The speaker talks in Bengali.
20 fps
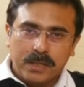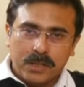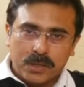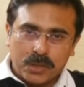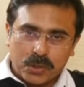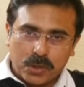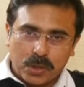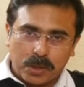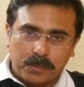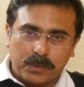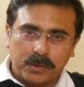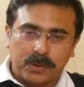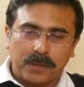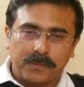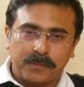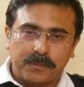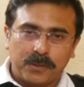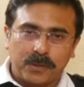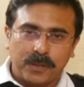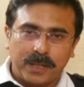শ্রম
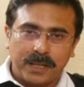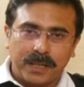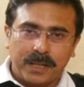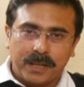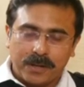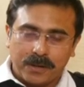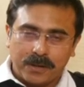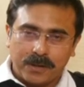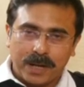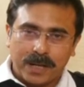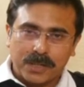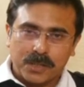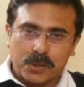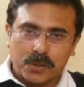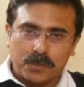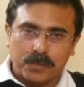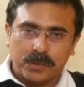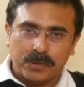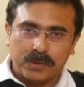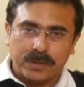দফতরের
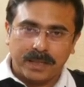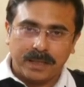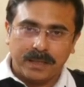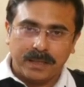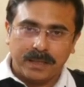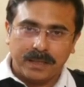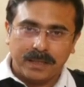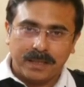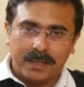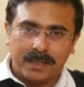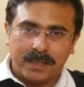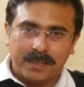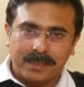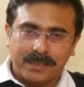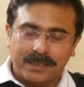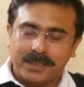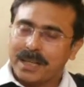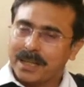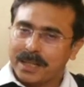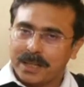রাষ্ট্রমন্ত্রী
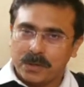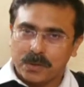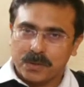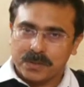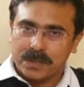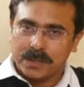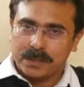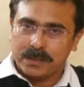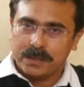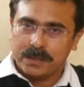জাকির হোসেন